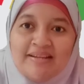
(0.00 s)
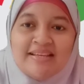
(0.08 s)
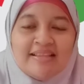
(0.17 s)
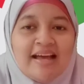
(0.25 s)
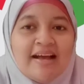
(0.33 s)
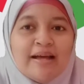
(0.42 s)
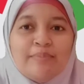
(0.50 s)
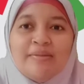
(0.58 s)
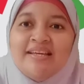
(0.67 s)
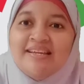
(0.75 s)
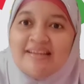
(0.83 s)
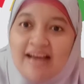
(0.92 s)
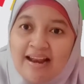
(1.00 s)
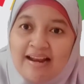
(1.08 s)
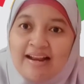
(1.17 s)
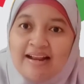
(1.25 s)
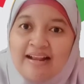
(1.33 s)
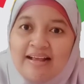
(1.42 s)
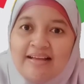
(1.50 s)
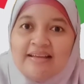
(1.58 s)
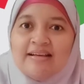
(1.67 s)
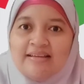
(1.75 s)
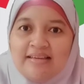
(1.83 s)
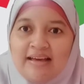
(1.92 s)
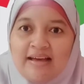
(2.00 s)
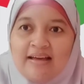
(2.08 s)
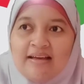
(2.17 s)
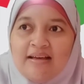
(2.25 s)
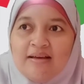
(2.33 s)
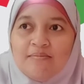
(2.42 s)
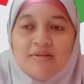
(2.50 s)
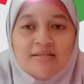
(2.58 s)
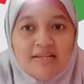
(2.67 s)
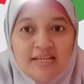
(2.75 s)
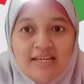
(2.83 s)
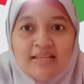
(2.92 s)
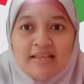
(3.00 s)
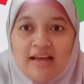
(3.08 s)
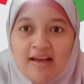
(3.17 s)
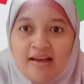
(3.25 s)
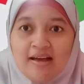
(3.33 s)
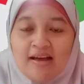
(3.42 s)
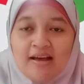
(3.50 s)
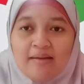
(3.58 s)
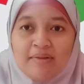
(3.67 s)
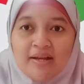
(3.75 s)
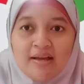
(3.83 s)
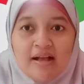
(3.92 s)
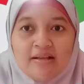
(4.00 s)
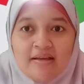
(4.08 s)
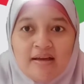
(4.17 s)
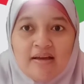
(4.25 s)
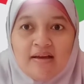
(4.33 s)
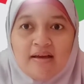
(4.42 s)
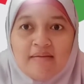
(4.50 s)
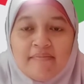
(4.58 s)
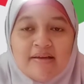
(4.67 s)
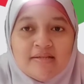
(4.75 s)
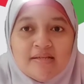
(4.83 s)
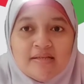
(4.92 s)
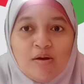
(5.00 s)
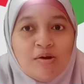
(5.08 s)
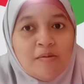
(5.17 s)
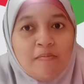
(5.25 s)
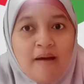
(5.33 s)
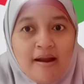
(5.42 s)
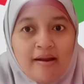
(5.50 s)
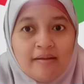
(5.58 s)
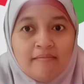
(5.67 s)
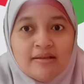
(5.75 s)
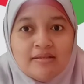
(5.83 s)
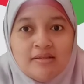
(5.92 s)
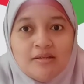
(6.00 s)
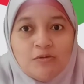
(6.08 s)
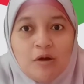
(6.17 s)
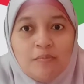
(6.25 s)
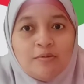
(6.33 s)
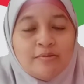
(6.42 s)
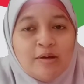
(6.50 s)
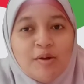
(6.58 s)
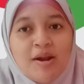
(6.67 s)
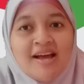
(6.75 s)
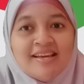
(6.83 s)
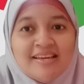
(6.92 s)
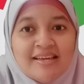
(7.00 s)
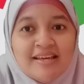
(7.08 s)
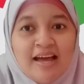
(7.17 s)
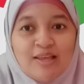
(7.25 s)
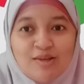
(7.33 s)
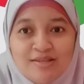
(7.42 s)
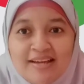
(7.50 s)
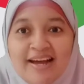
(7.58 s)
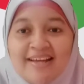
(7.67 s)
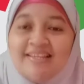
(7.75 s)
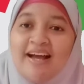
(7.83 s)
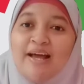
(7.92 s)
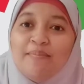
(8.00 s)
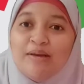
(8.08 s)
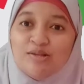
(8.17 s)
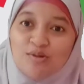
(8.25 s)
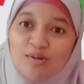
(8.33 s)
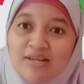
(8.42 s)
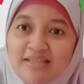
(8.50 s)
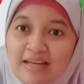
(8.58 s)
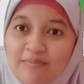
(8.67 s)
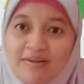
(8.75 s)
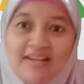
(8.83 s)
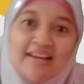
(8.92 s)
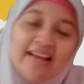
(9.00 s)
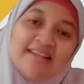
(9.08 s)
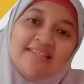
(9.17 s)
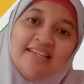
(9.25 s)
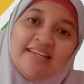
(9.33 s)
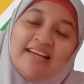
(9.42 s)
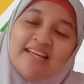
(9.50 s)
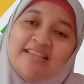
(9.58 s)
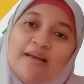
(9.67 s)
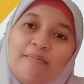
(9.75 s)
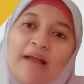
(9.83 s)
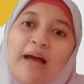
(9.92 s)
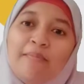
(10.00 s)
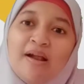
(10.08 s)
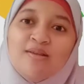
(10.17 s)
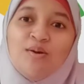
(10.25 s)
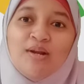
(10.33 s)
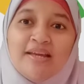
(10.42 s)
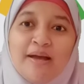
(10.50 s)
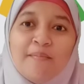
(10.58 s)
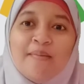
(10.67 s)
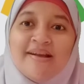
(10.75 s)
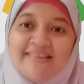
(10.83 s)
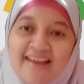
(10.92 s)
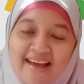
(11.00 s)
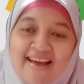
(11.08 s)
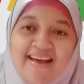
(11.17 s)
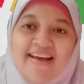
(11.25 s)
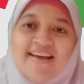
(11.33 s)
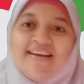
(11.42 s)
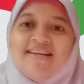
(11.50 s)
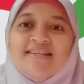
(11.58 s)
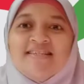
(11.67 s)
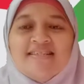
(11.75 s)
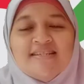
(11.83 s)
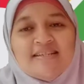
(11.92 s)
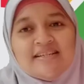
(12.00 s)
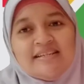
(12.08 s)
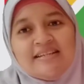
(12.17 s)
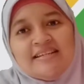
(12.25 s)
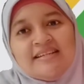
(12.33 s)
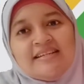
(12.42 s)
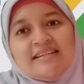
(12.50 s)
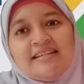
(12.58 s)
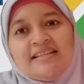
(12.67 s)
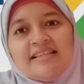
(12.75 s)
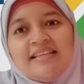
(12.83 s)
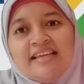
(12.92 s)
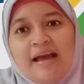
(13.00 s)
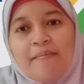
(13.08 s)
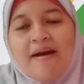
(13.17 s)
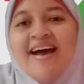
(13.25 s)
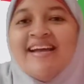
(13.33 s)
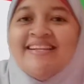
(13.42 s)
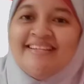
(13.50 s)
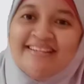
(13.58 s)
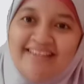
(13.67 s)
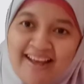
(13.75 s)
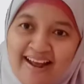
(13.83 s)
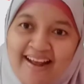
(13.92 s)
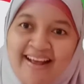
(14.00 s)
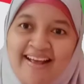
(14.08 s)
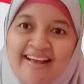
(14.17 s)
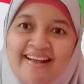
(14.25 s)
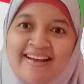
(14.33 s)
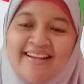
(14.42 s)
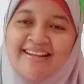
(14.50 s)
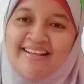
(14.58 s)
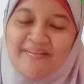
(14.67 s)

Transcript: kita akan meninggal ya bisa jadi kita meninggalnya masih tahun depan masih 20 tahun lagi atau jangan-jangan besok kita meninggal sehingga kita beramal solih yang banyak setiap harinya dan